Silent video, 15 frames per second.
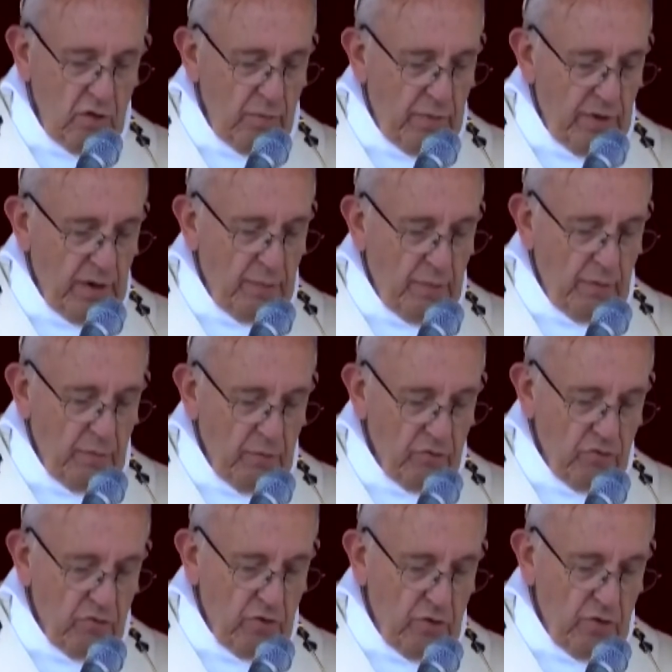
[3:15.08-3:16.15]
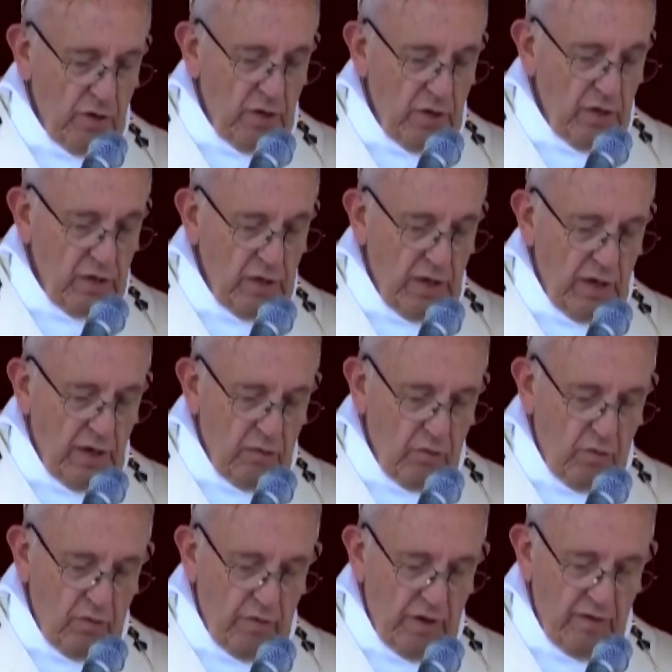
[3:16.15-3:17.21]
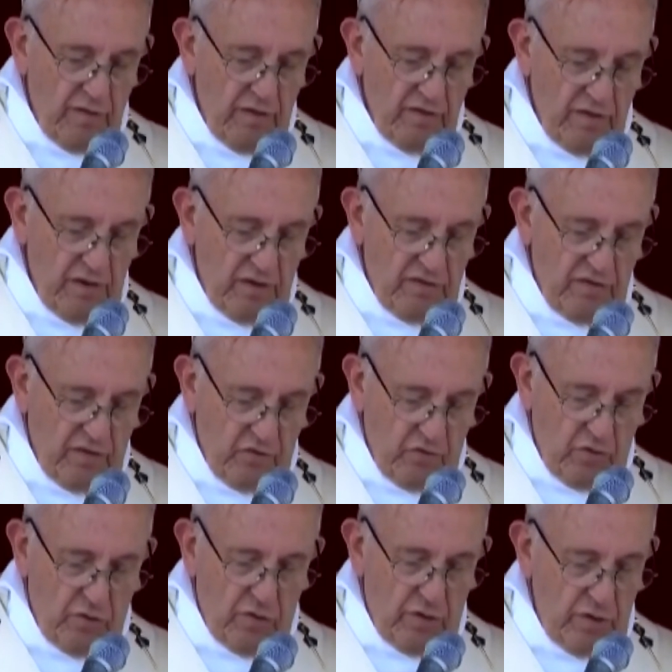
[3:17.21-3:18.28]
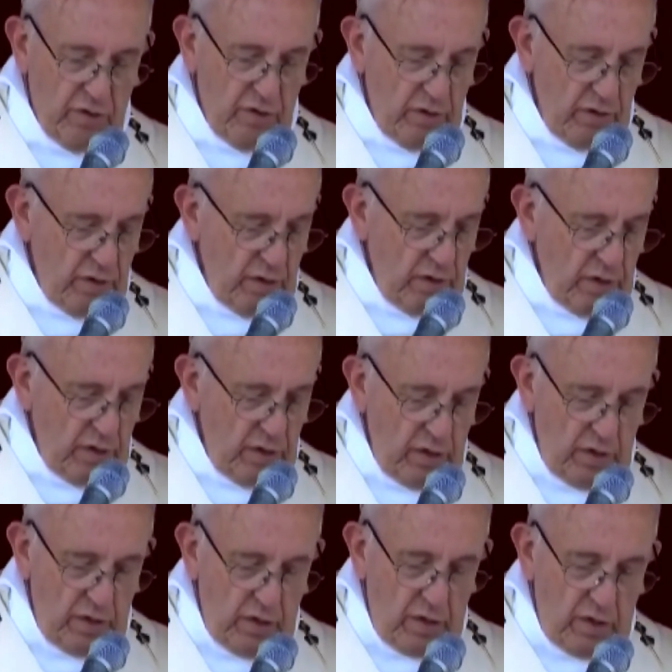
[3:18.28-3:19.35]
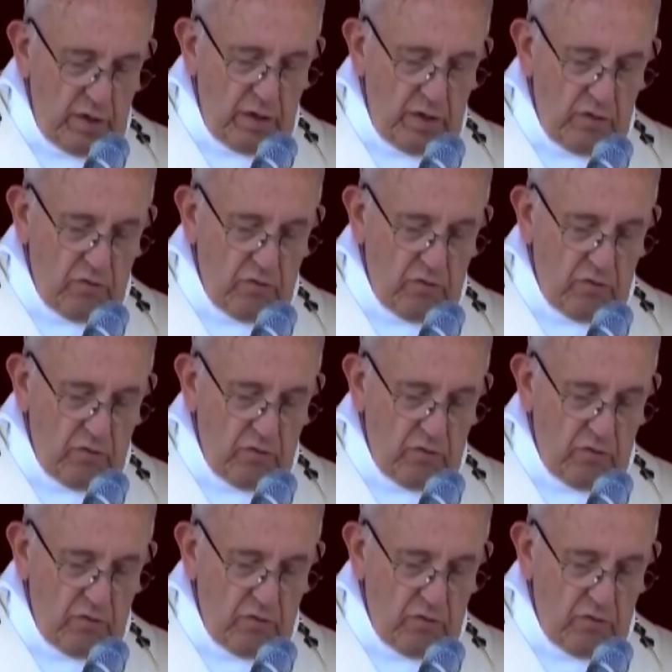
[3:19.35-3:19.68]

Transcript: per la promozione della nuova evangelizzazione, il